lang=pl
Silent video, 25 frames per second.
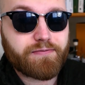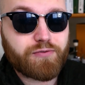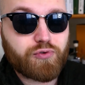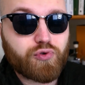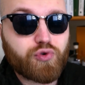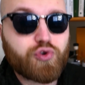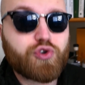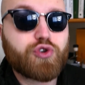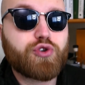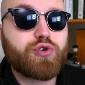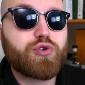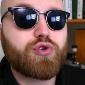e,
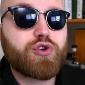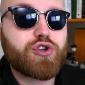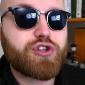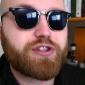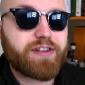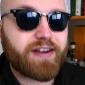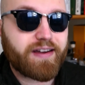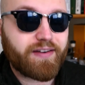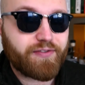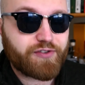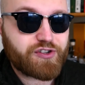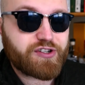już, już
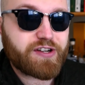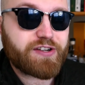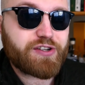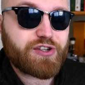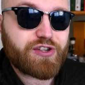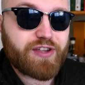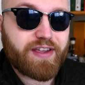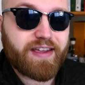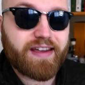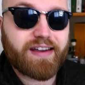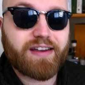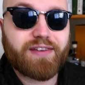tak
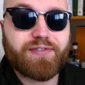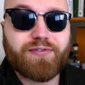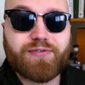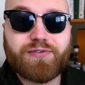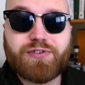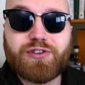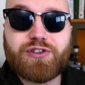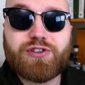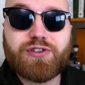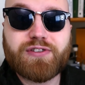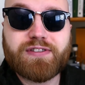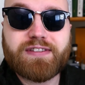wcześnie, jak
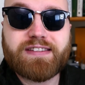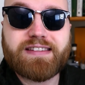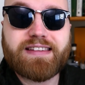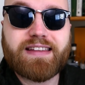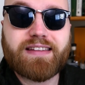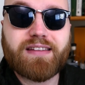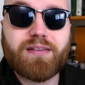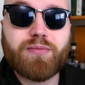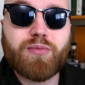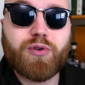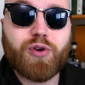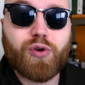w
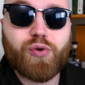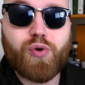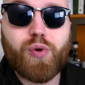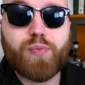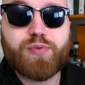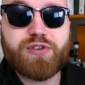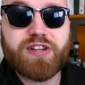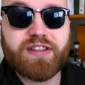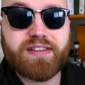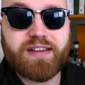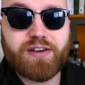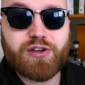1100 roku
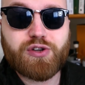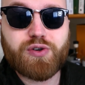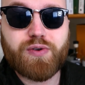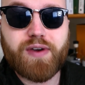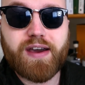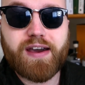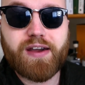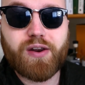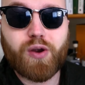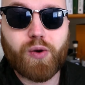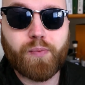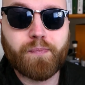przed
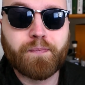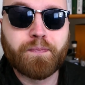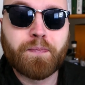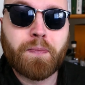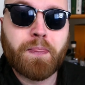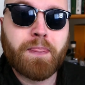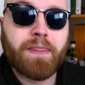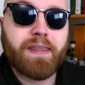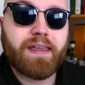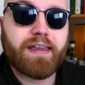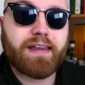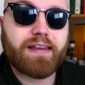naszą erą,
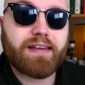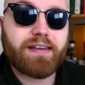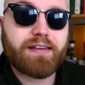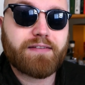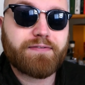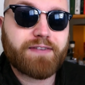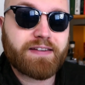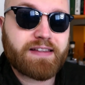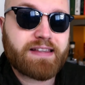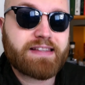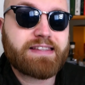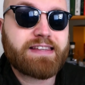
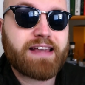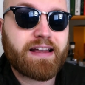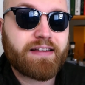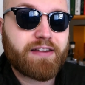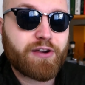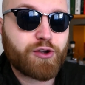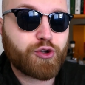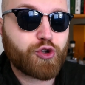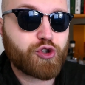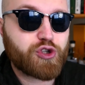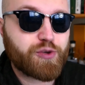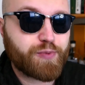e,
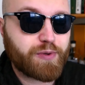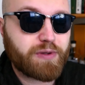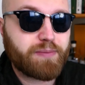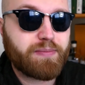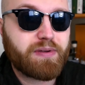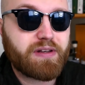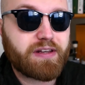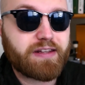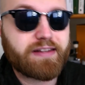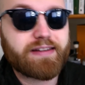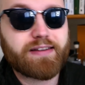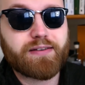Fenicjanie, którzy
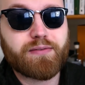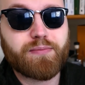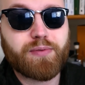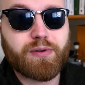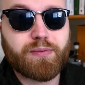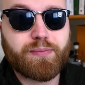podbili,